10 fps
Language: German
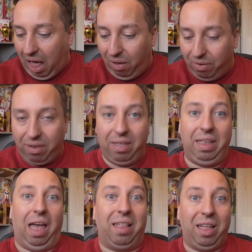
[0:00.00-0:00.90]
Und äh,
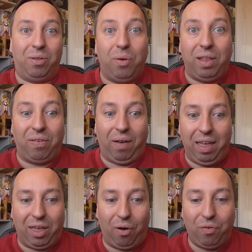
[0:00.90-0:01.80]
ja, natürlich war
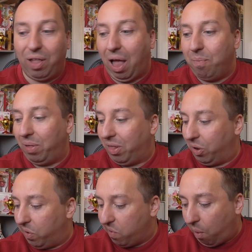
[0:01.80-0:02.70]
ich auch wieder ein
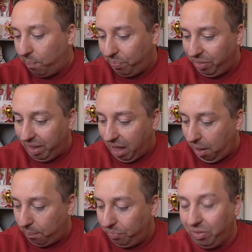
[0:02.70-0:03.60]
bisschen shoppen.
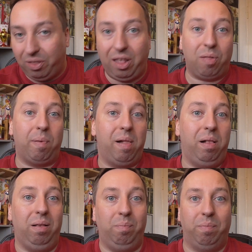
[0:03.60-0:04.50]
Ähm,
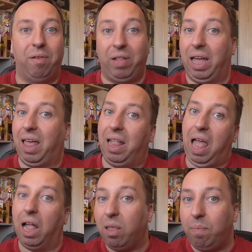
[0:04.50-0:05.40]
diesmal mal wieder
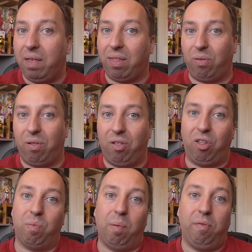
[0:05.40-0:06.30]
keine Animes, sondern diesmal